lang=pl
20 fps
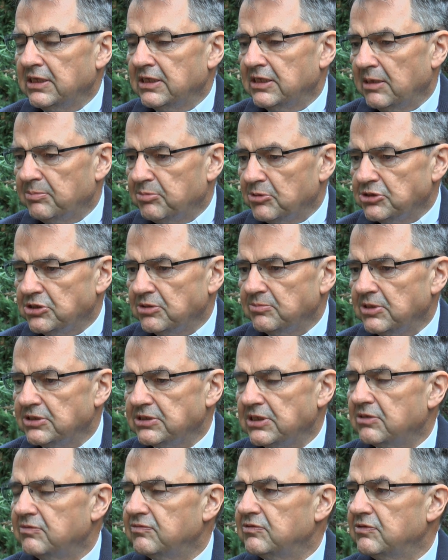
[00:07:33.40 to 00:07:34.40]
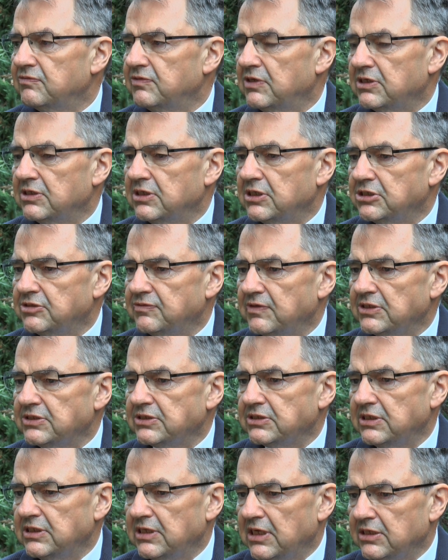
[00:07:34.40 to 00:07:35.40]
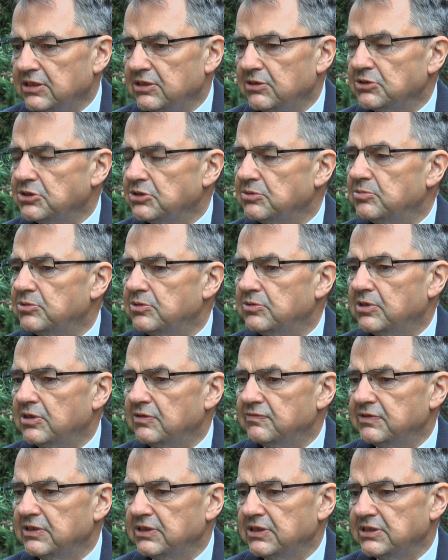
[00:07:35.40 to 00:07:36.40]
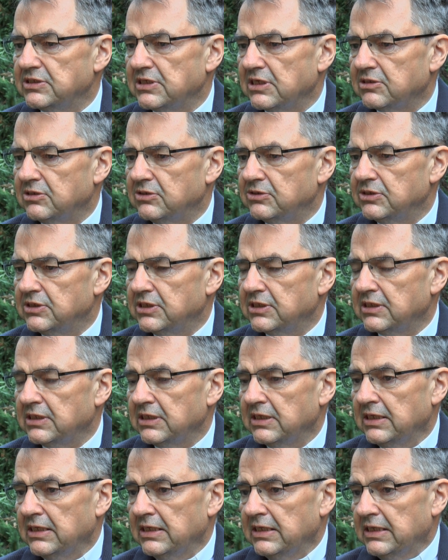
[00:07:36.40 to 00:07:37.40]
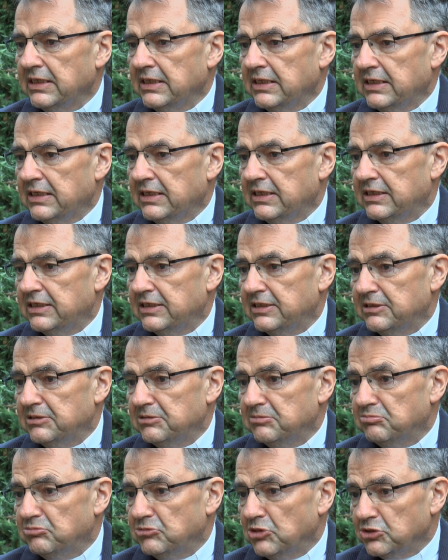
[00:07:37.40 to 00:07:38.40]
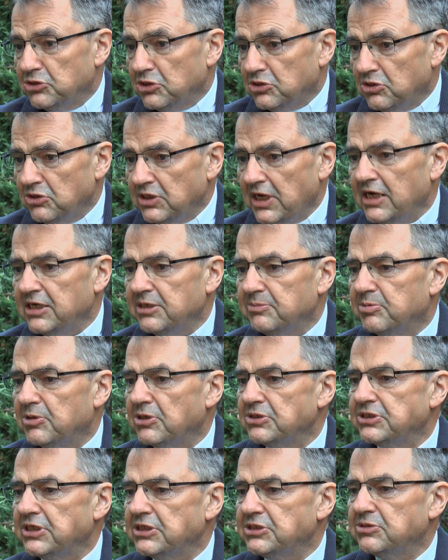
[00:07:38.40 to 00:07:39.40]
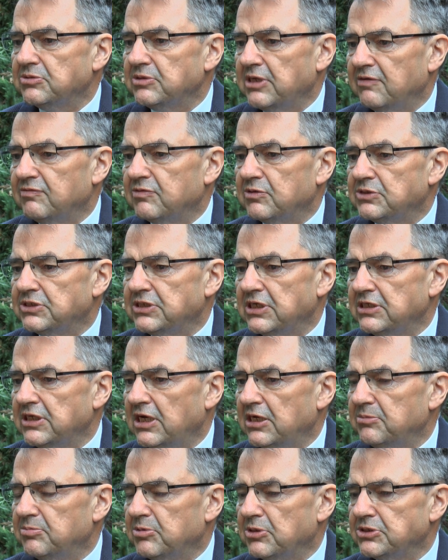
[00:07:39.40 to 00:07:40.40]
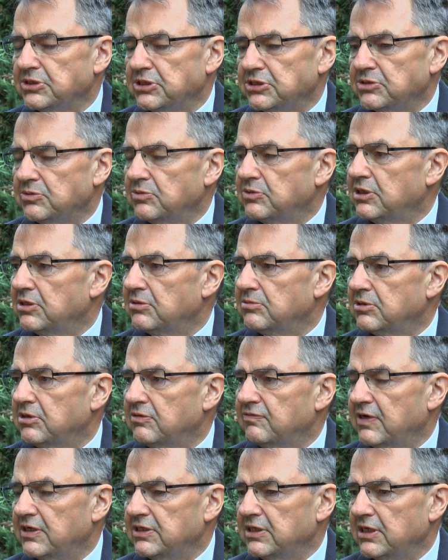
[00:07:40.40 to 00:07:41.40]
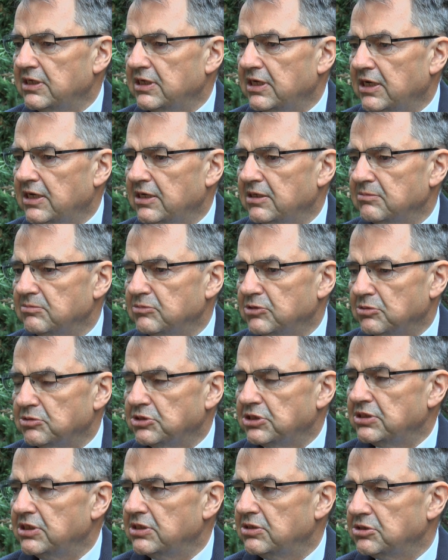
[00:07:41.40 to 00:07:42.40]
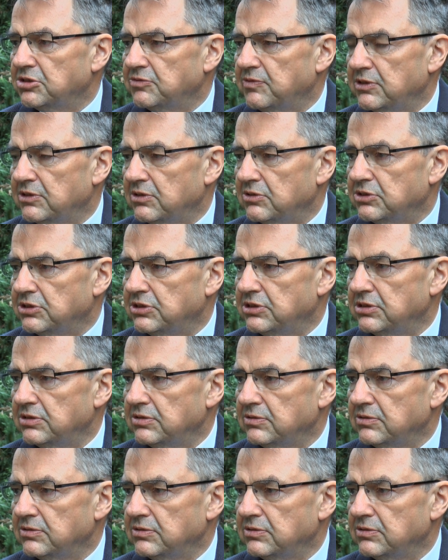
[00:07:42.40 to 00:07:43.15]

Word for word: na poziomie zarówno wiernych świeckich, jak i osób duchownych i zakonnych Y, no, dokonali procesu nawrócenia i procesu ukierunkowania na dążenie do świętości.